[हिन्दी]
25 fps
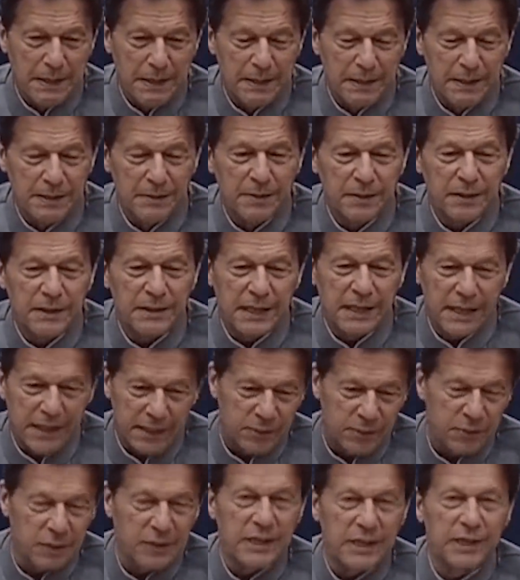इस वक्त है
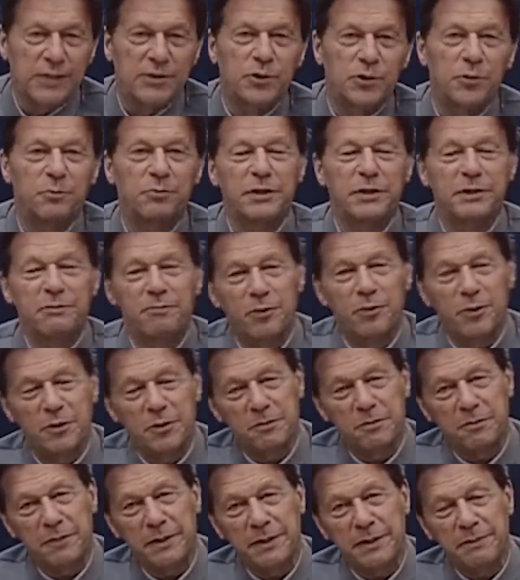तो केस सुप्रीम
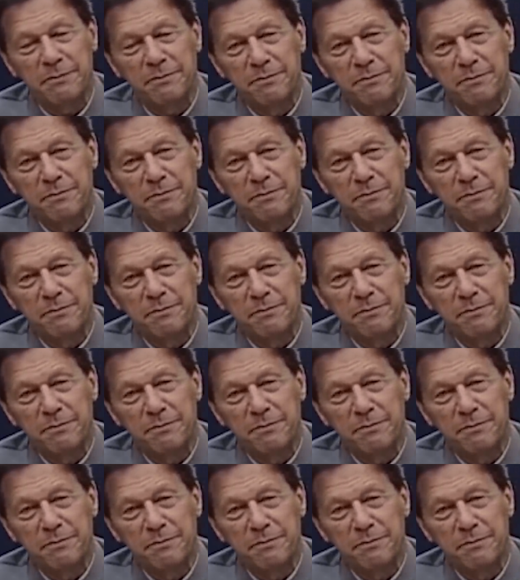कोर्ट में